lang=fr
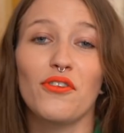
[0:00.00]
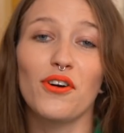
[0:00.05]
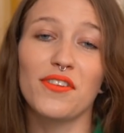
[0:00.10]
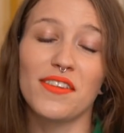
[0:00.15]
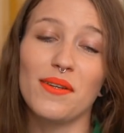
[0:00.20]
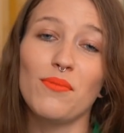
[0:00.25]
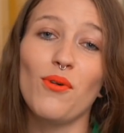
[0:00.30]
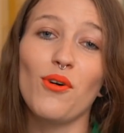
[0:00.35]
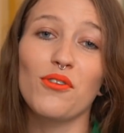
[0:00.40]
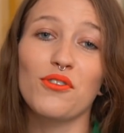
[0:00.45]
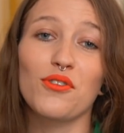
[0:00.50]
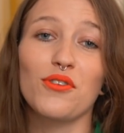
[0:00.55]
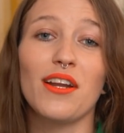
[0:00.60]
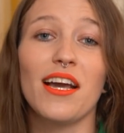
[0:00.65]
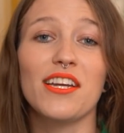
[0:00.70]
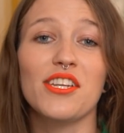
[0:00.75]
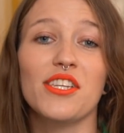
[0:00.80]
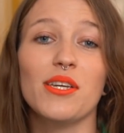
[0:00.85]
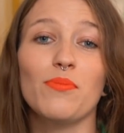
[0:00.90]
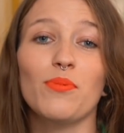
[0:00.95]
Forcément, je
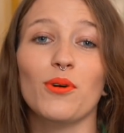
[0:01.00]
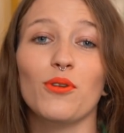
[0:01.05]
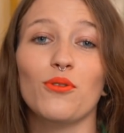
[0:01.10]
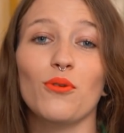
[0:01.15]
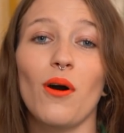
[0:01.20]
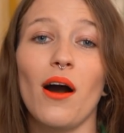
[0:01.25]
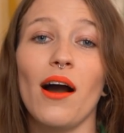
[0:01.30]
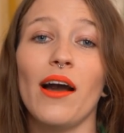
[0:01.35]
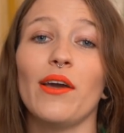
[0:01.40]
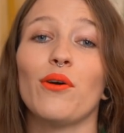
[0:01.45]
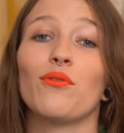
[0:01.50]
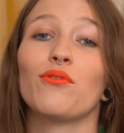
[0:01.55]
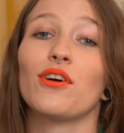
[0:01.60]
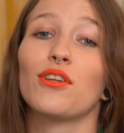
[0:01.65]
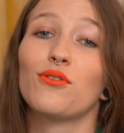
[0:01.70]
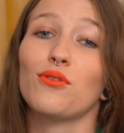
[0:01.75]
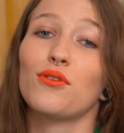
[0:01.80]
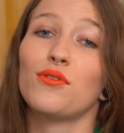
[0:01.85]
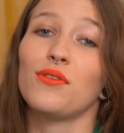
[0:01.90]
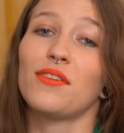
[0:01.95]
l'ai acheté pour toi et on
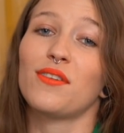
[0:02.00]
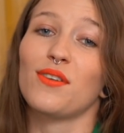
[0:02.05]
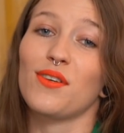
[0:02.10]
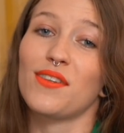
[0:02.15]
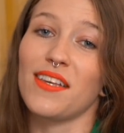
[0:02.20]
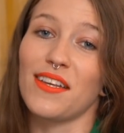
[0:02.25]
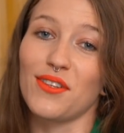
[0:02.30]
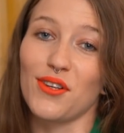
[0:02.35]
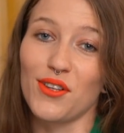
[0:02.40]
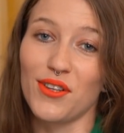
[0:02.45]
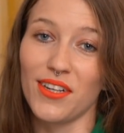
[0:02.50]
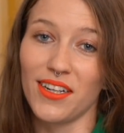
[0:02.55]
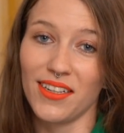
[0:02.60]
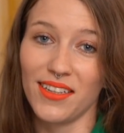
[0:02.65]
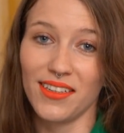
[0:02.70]
voit tout de suite ce que ça donne.